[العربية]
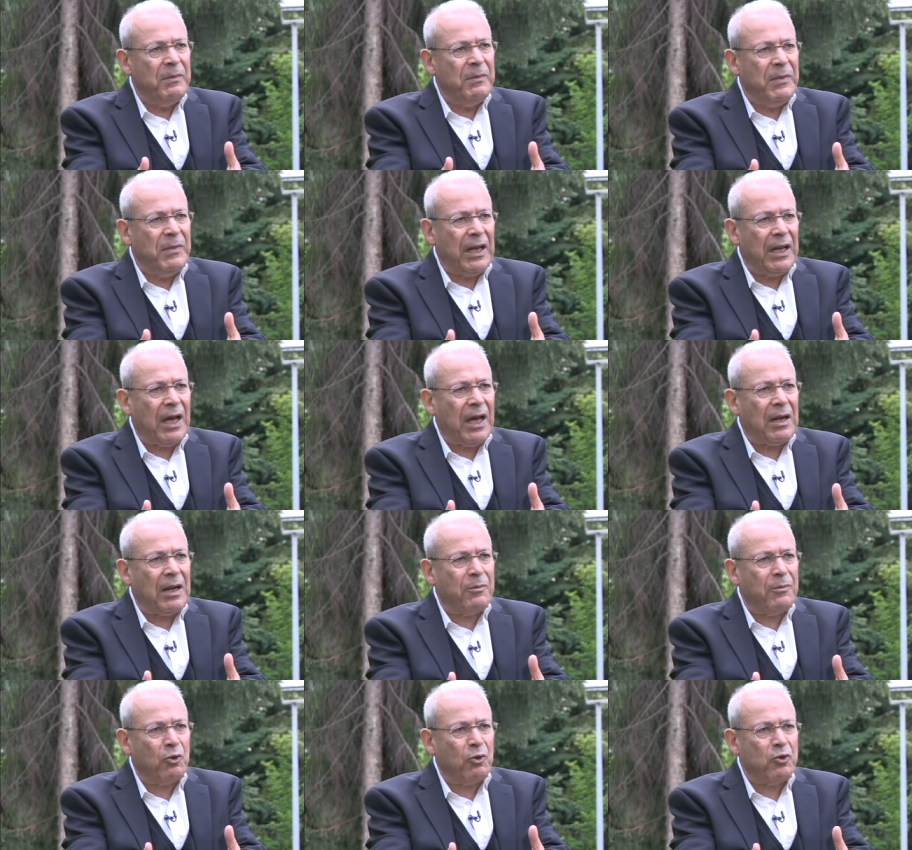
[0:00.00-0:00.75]

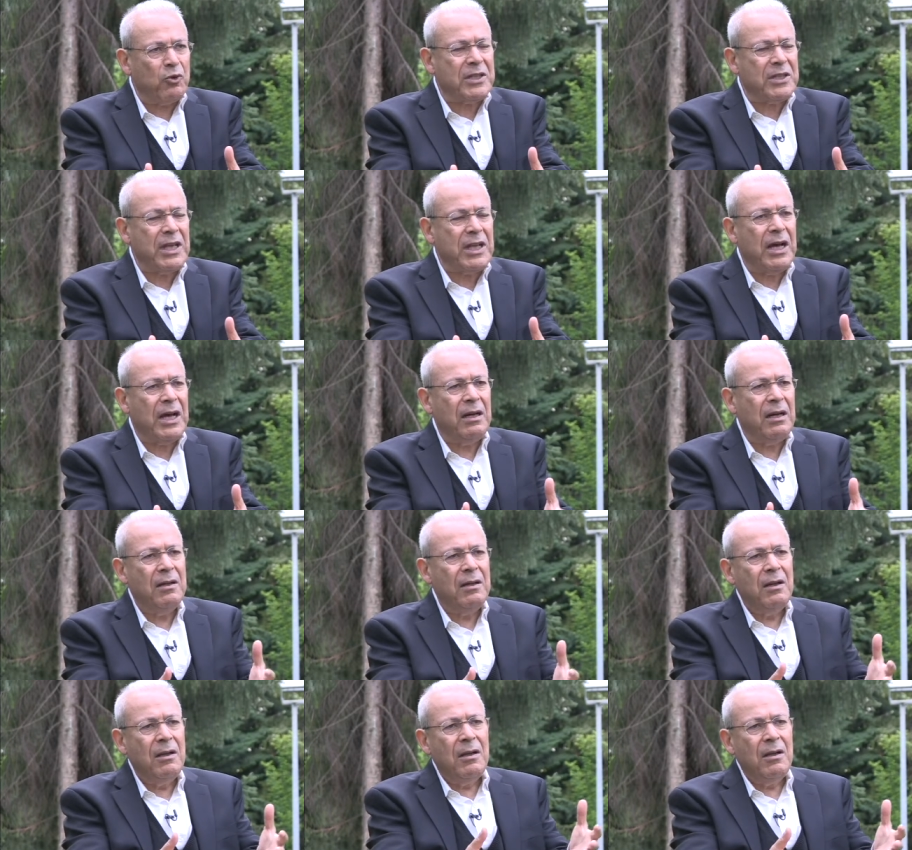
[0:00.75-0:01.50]
بالغرب روسيا
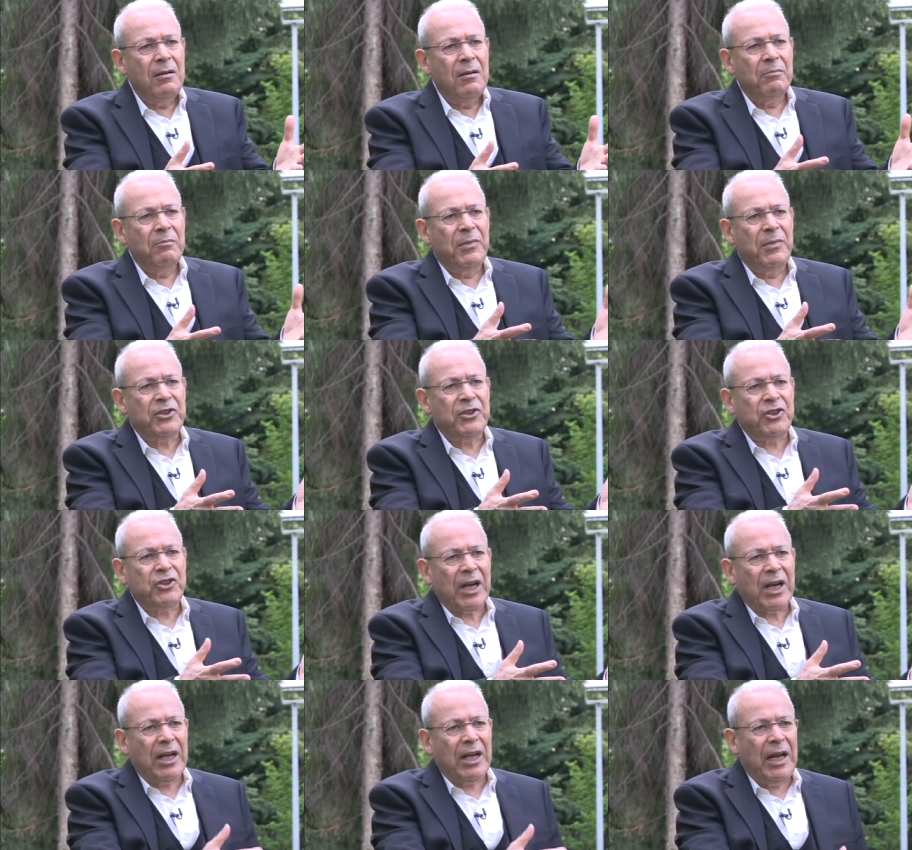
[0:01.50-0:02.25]

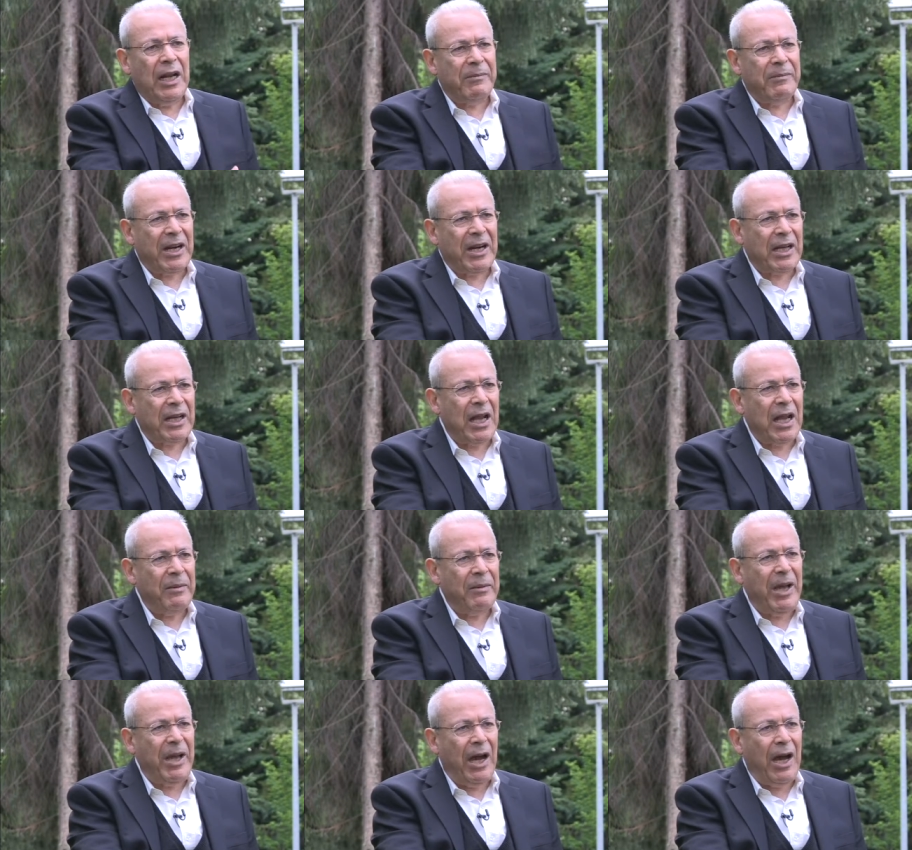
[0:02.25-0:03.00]
بالشرق
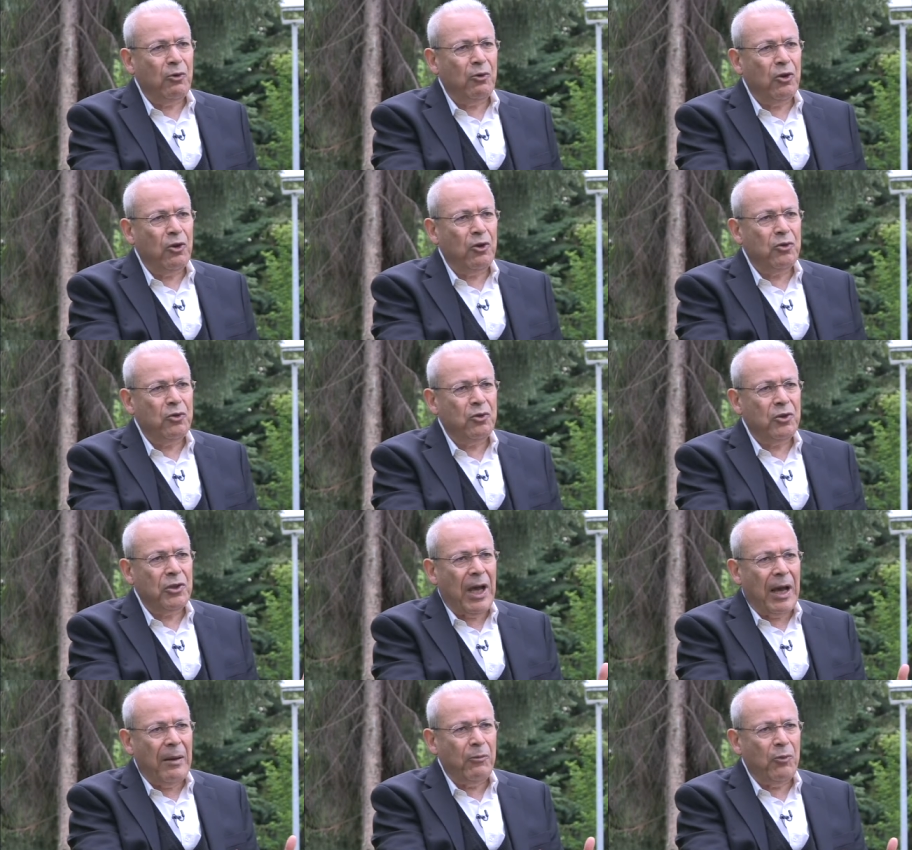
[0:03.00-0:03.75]
الامريكان عم يحاولوا انه
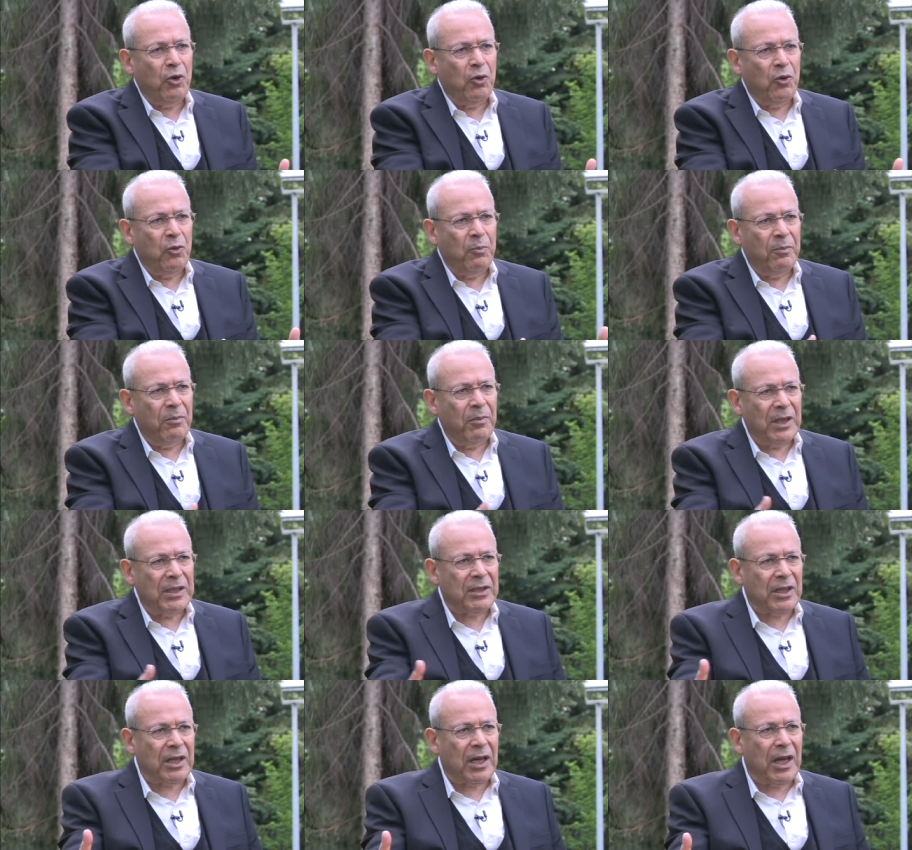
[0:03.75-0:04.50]
يعملوا
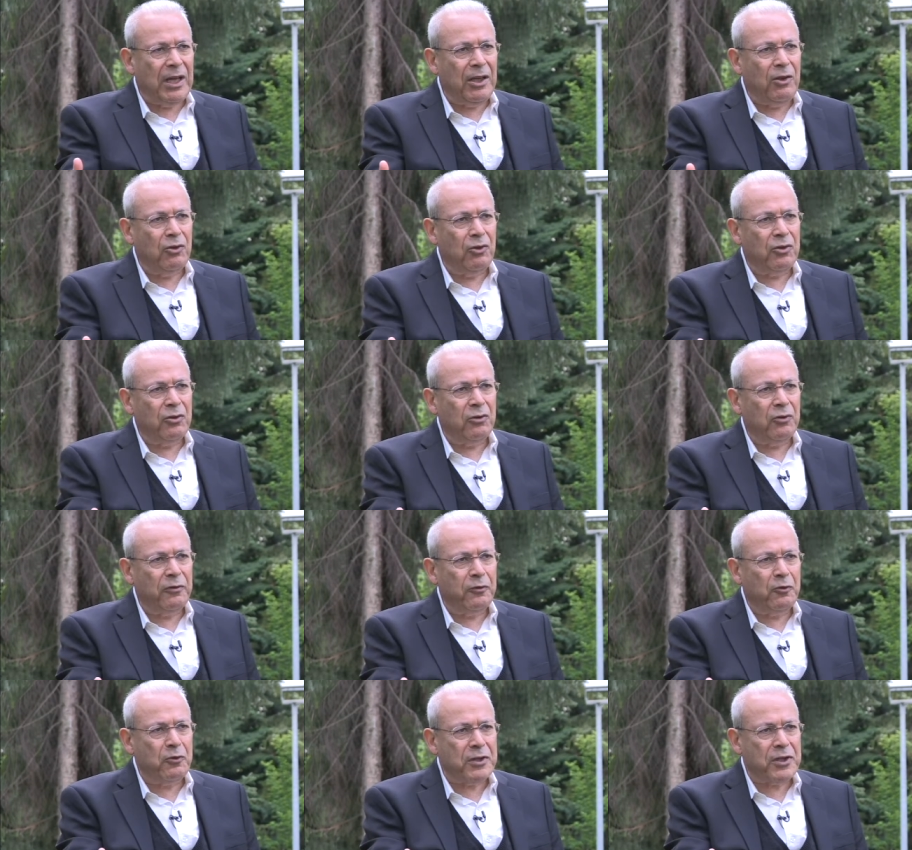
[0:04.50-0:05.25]
منطقه لهم
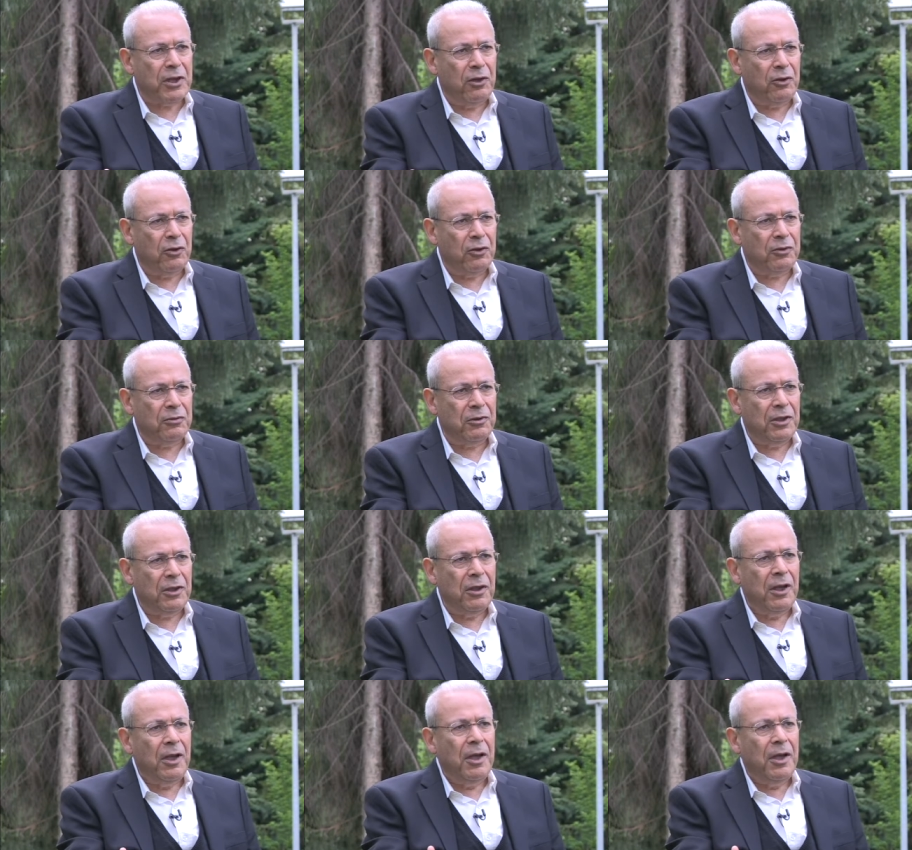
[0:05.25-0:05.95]
نفوذ لهم